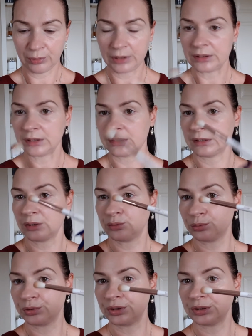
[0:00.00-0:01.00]
ładnie te
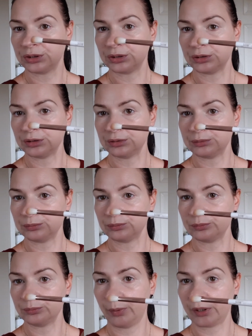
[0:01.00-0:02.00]
nadruki yy,
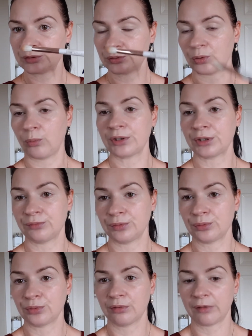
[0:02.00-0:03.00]
bardzo dokładnie
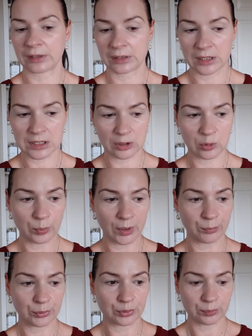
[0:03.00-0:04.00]
wydrukowane. Kiedyś jak kupiłam
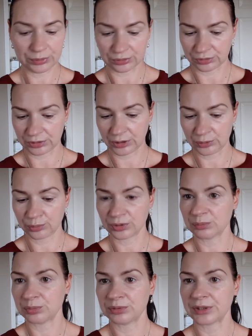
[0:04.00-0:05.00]
podróby, no to te nadruki
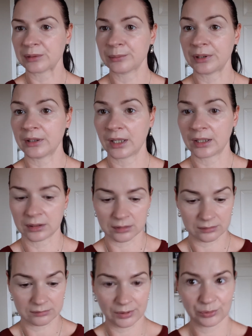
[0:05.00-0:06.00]
były tak byle jak
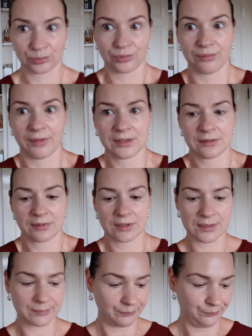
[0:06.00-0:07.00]
yy, nadrukowane,
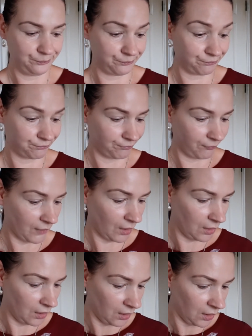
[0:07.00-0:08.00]
więc mm,
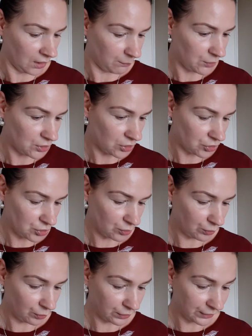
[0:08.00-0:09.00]
myślę, że
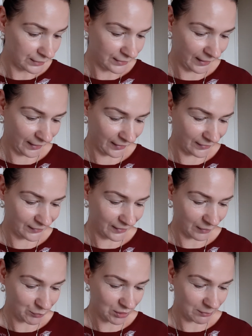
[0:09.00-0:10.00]
są
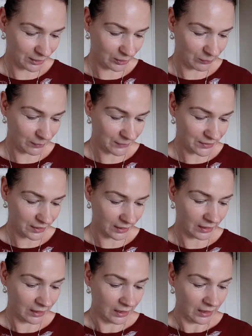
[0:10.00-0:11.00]
oryginalne, a przynajmniej taką mam nadzieję.